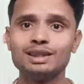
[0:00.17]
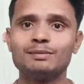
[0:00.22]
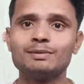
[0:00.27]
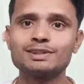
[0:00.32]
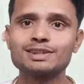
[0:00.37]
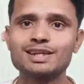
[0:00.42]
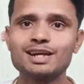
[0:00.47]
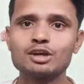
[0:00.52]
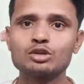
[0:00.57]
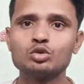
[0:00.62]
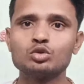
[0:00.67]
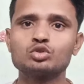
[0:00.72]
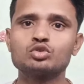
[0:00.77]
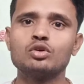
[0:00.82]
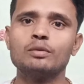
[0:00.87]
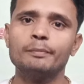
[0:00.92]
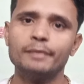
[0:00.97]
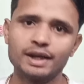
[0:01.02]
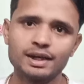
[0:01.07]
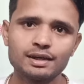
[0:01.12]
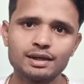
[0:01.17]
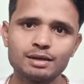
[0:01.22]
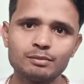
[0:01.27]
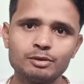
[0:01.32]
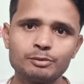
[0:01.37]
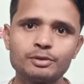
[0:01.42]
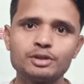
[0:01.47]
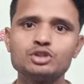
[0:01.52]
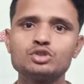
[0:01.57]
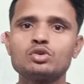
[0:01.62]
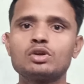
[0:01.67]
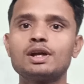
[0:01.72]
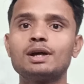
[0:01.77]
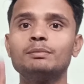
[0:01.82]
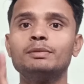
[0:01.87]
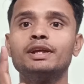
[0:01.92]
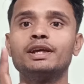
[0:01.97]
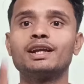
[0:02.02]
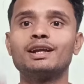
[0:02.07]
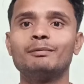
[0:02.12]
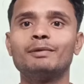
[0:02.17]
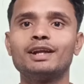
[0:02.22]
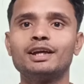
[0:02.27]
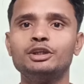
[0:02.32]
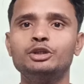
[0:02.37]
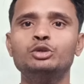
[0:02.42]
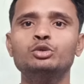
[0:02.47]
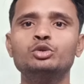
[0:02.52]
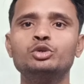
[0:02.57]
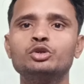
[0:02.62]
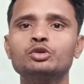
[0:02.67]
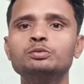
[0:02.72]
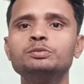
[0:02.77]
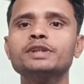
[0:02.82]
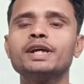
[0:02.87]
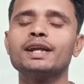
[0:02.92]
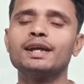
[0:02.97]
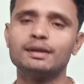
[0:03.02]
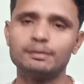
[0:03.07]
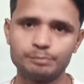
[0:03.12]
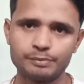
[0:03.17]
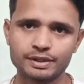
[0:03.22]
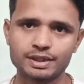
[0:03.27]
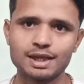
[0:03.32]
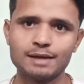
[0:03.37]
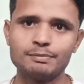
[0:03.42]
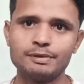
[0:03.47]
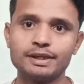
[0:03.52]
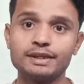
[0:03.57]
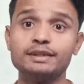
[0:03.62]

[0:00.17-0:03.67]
नमस्कार दोस्तों मेरा नाम है प्रिंस और आप देख रहे हैं मेरा यूट्यूब चैनल प्रताप